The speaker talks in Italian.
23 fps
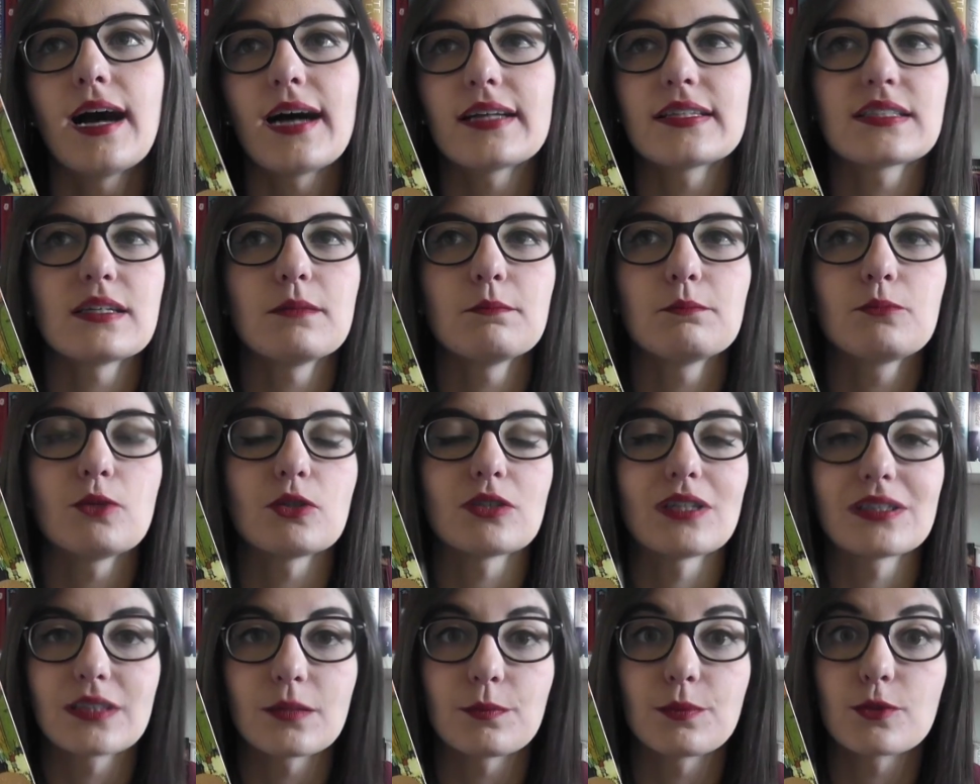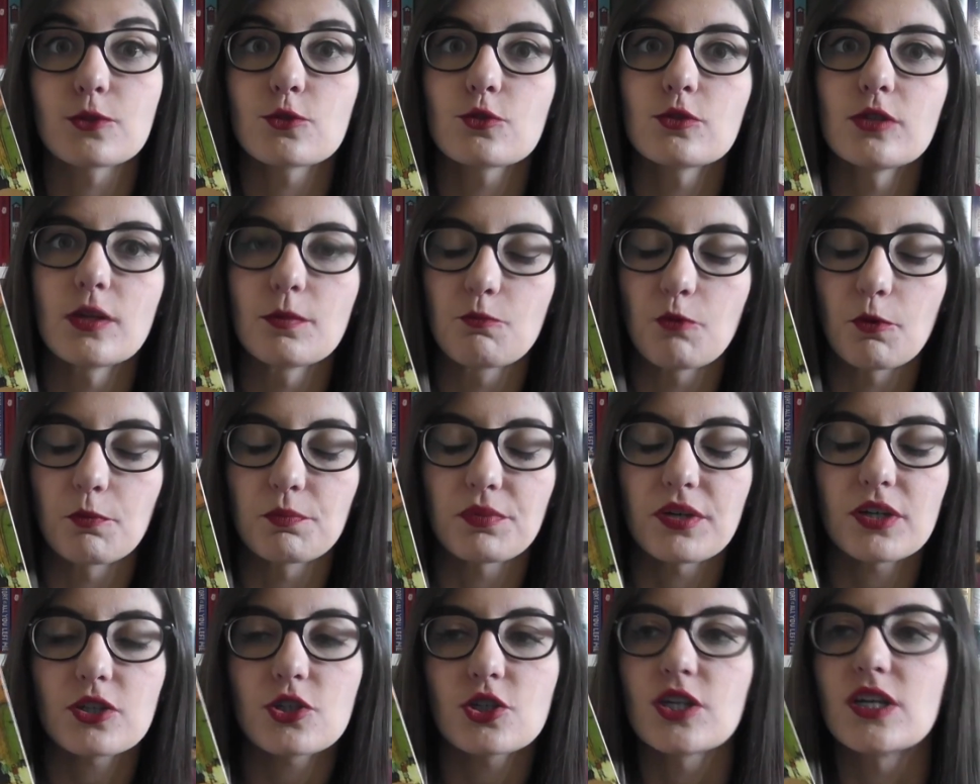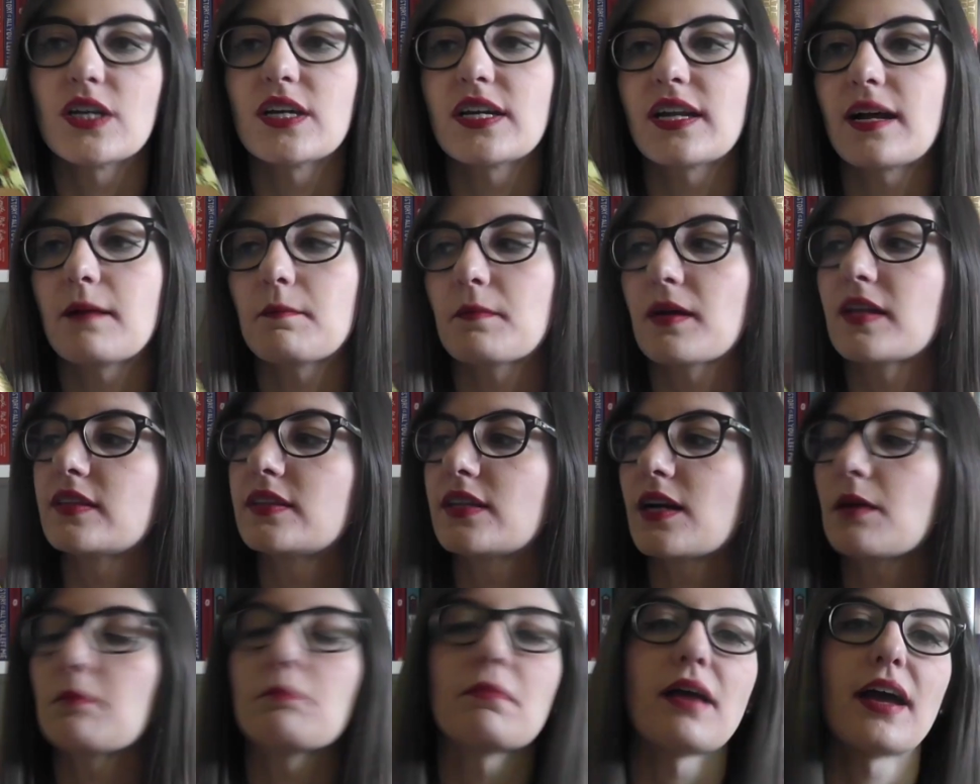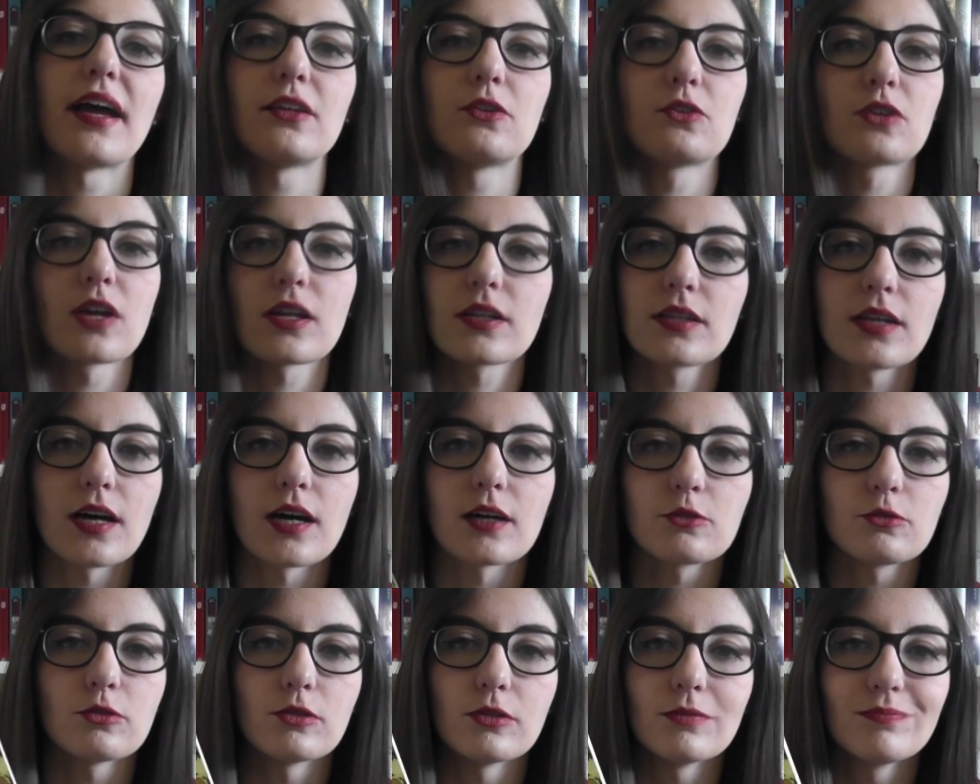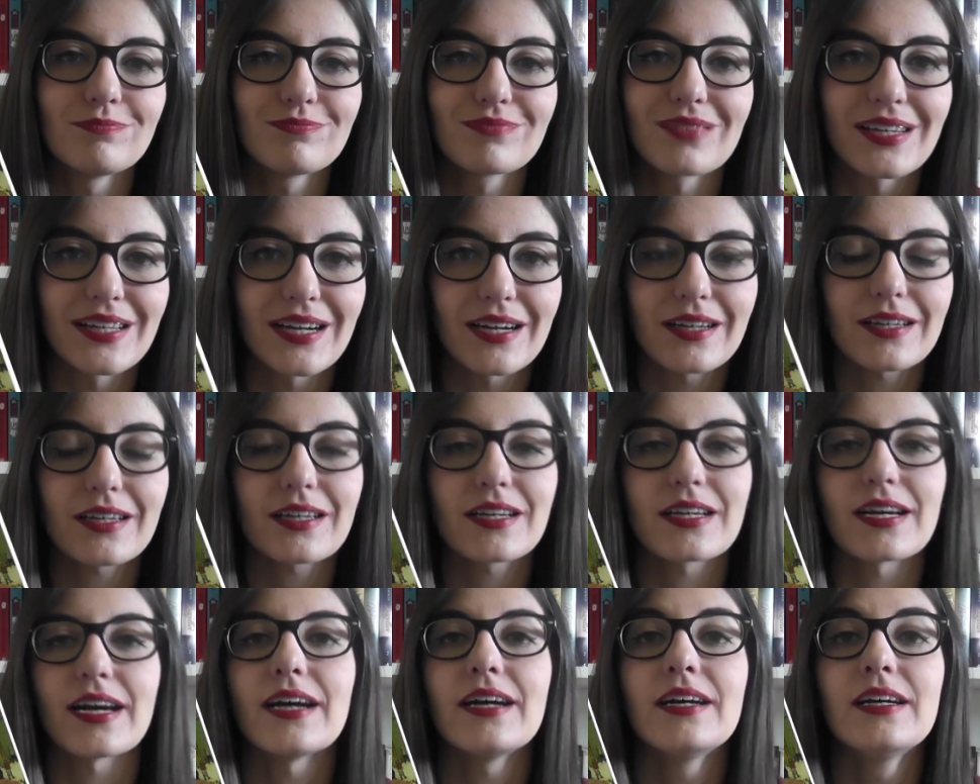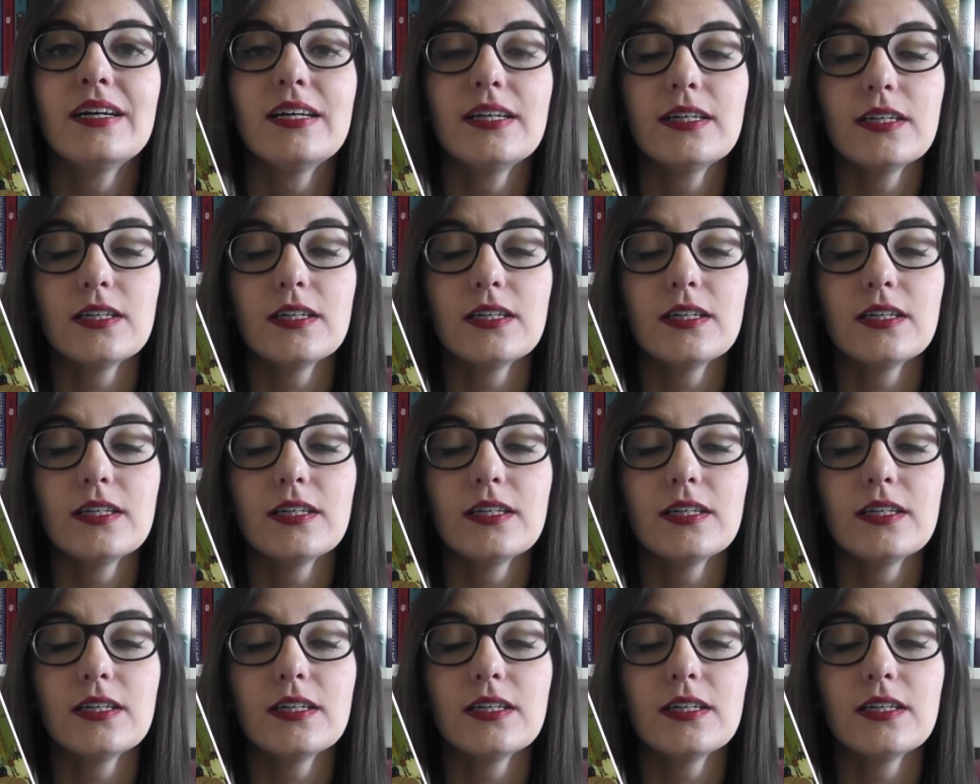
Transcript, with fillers: ad esempio ad altre persone può piacere mentre a me non ha dato granché